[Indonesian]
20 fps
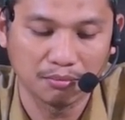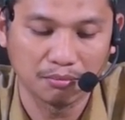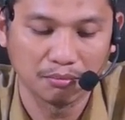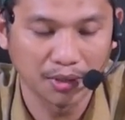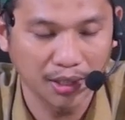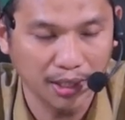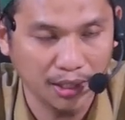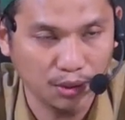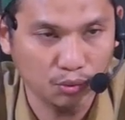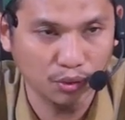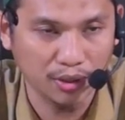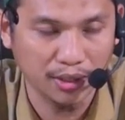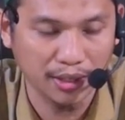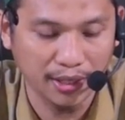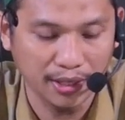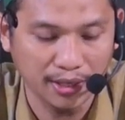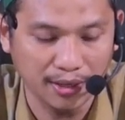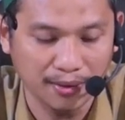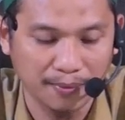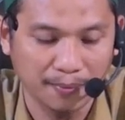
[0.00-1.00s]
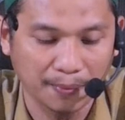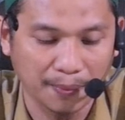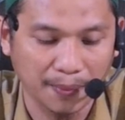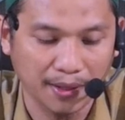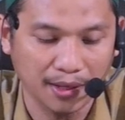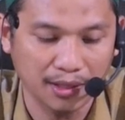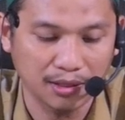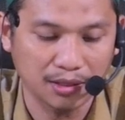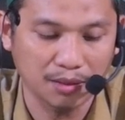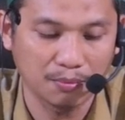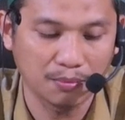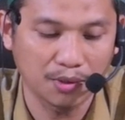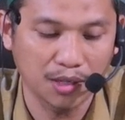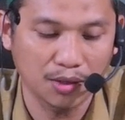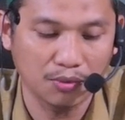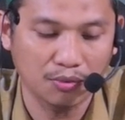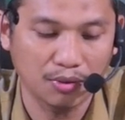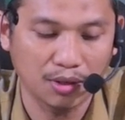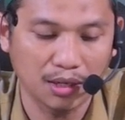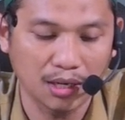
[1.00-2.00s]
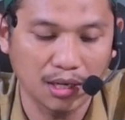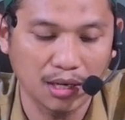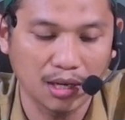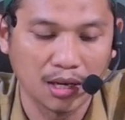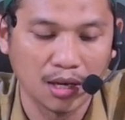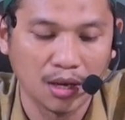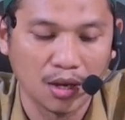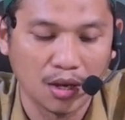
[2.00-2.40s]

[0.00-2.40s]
berikutnya kata beliau adalah